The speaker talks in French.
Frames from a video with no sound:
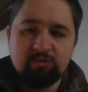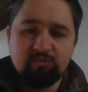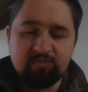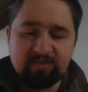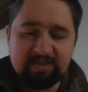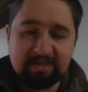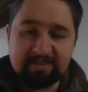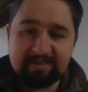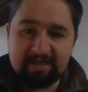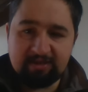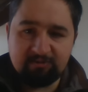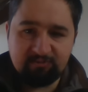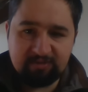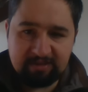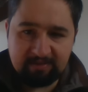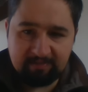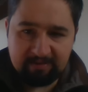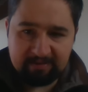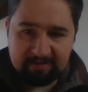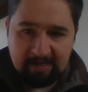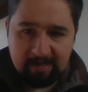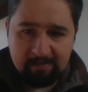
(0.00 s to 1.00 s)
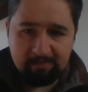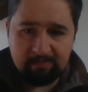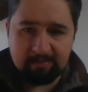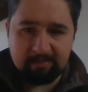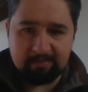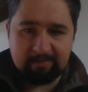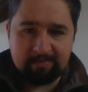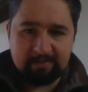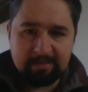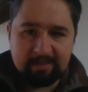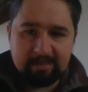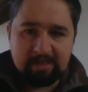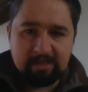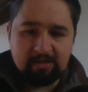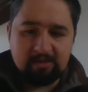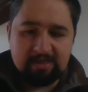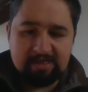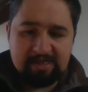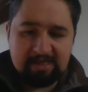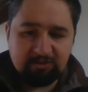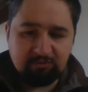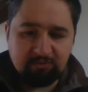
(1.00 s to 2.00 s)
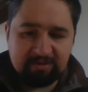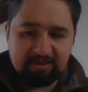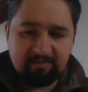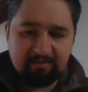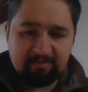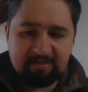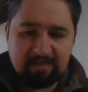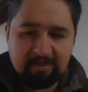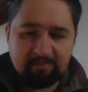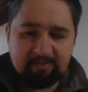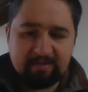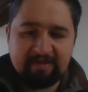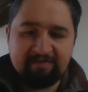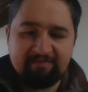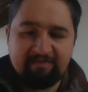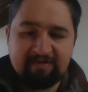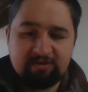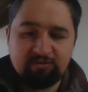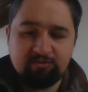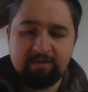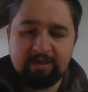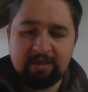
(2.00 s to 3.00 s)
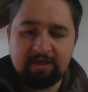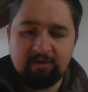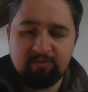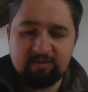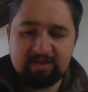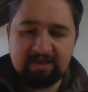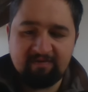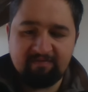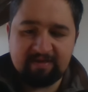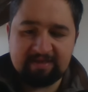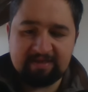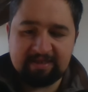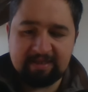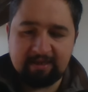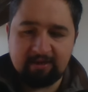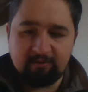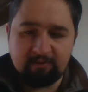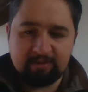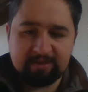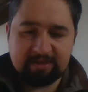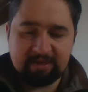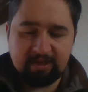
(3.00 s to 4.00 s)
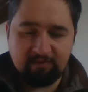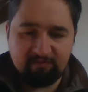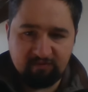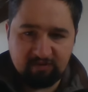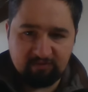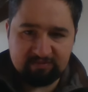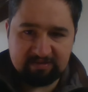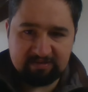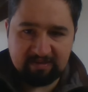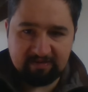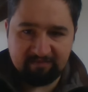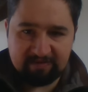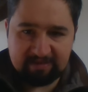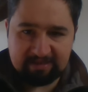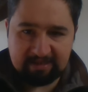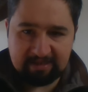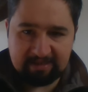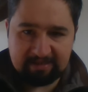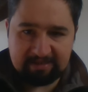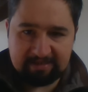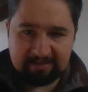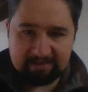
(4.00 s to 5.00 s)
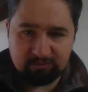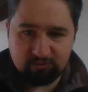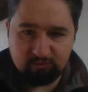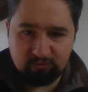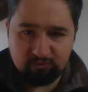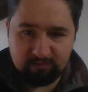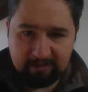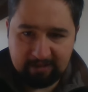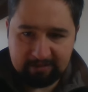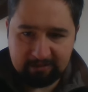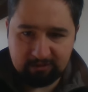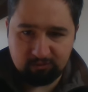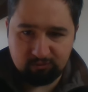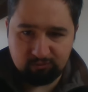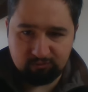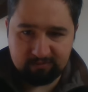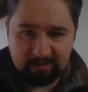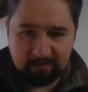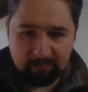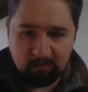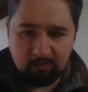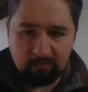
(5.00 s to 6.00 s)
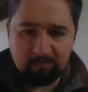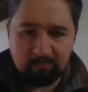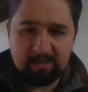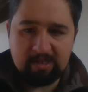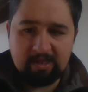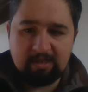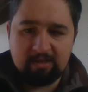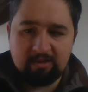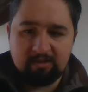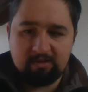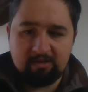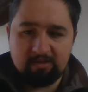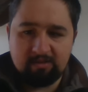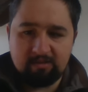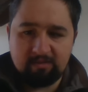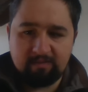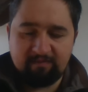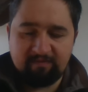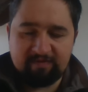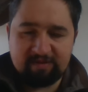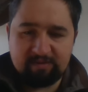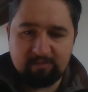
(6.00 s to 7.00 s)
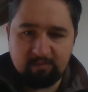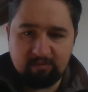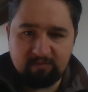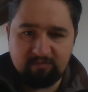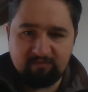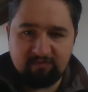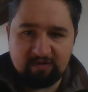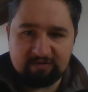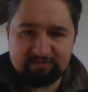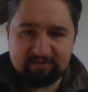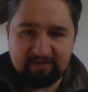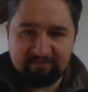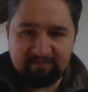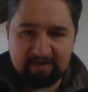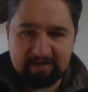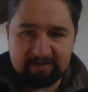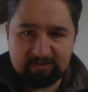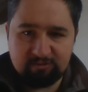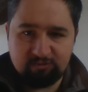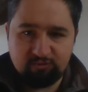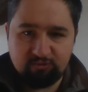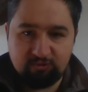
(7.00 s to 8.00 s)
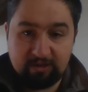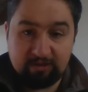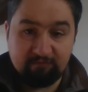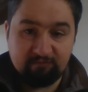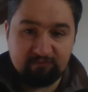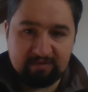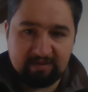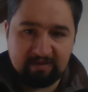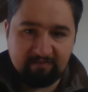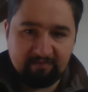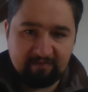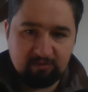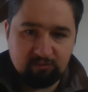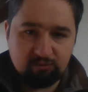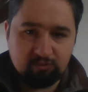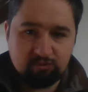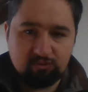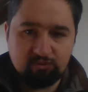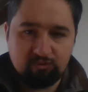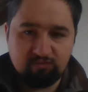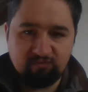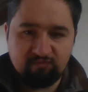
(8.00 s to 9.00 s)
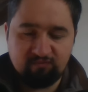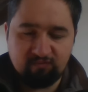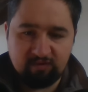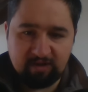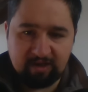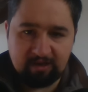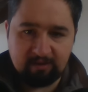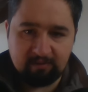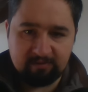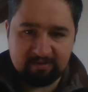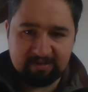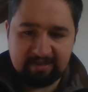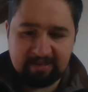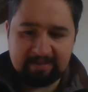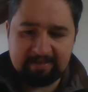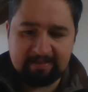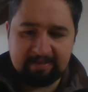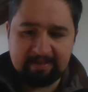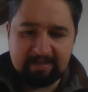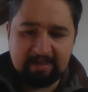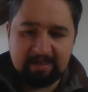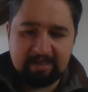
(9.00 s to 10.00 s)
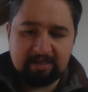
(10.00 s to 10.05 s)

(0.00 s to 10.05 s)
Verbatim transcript: Donc ça c'est la deuxième étape. La troisième étape, il va être de négocier avec ses créanciers une fois que vous avez fait cette liste de dettes notamment. effectivement, une fois que vous avez fait la liste de dettes, vous avez donc le nom de vos créanciers.